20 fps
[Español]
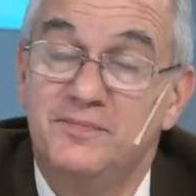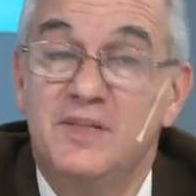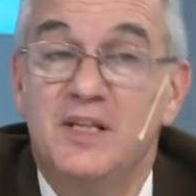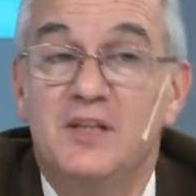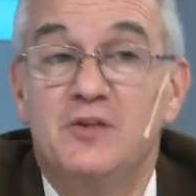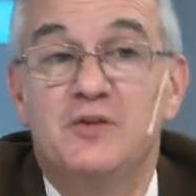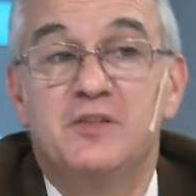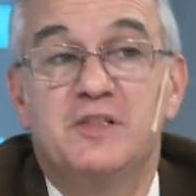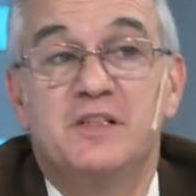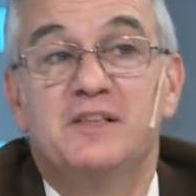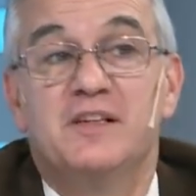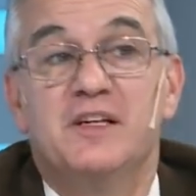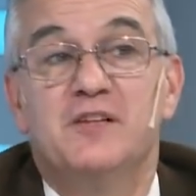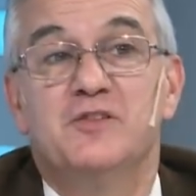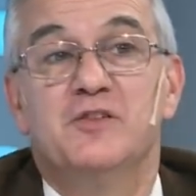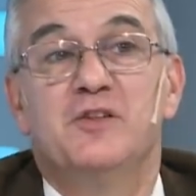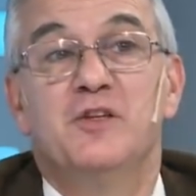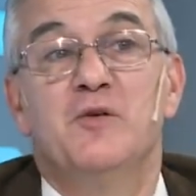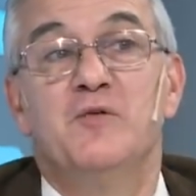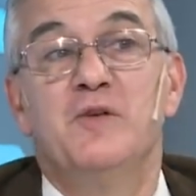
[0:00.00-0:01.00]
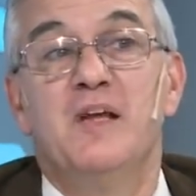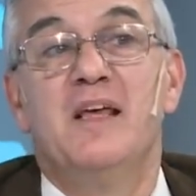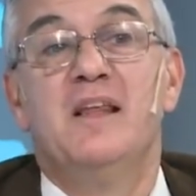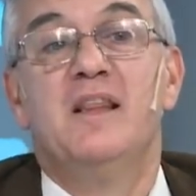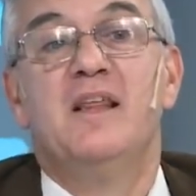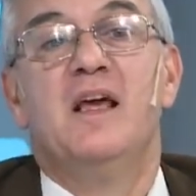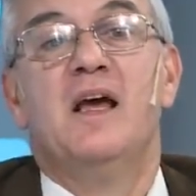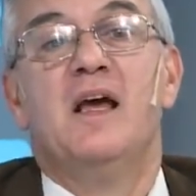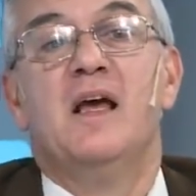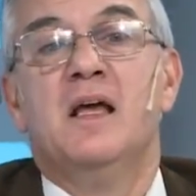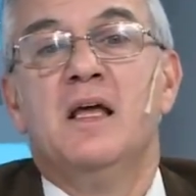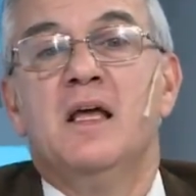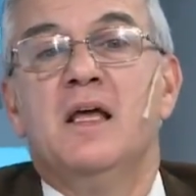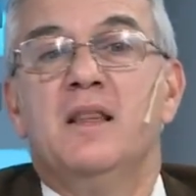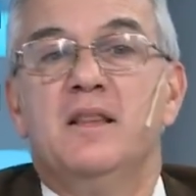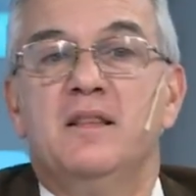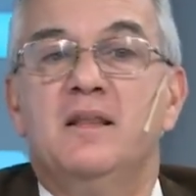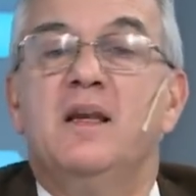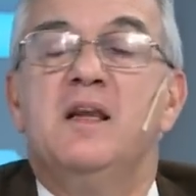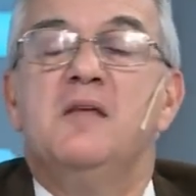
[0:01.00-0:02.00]
Entonces, eso te da una idea
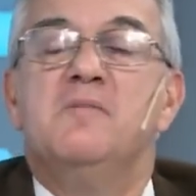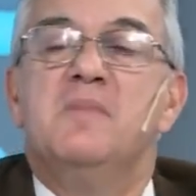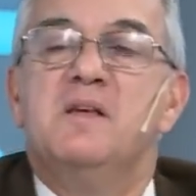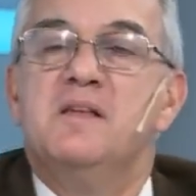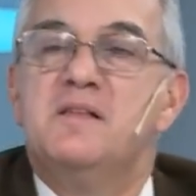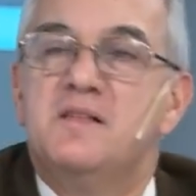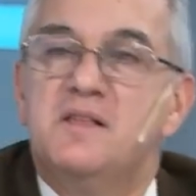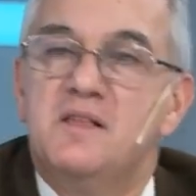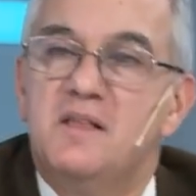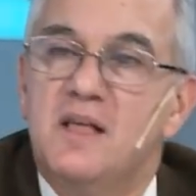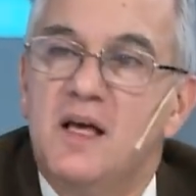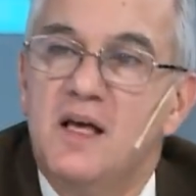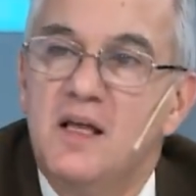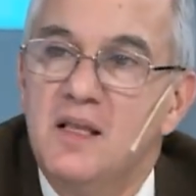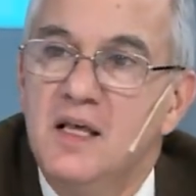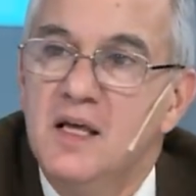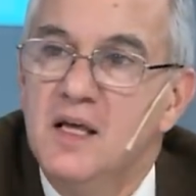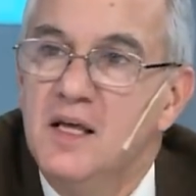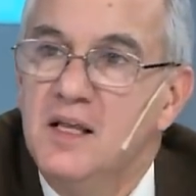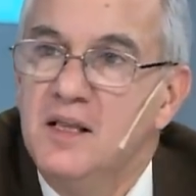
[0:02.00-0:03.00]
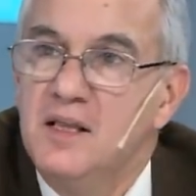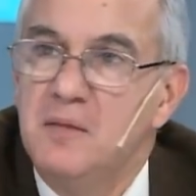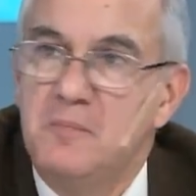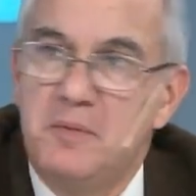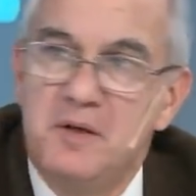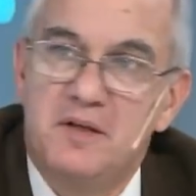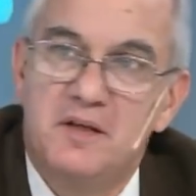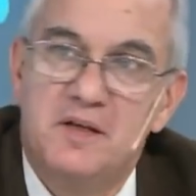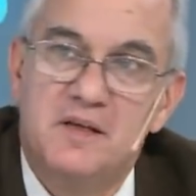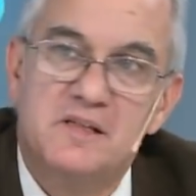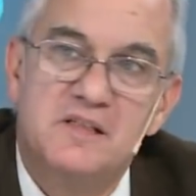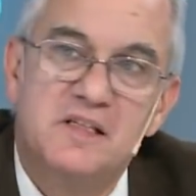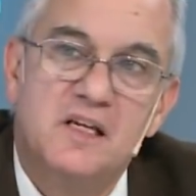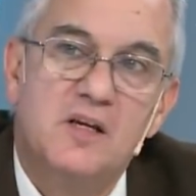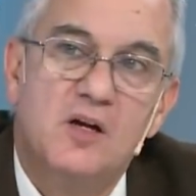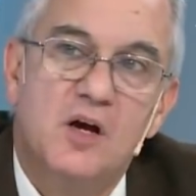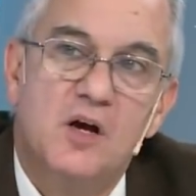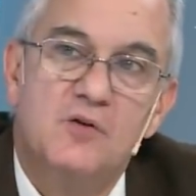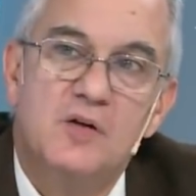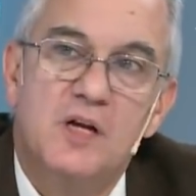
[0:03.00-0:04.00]
de la inmensidad de
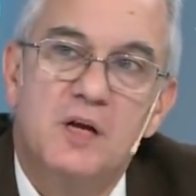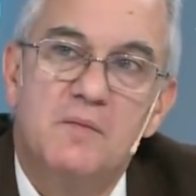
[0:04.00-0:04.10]
pertenecer a una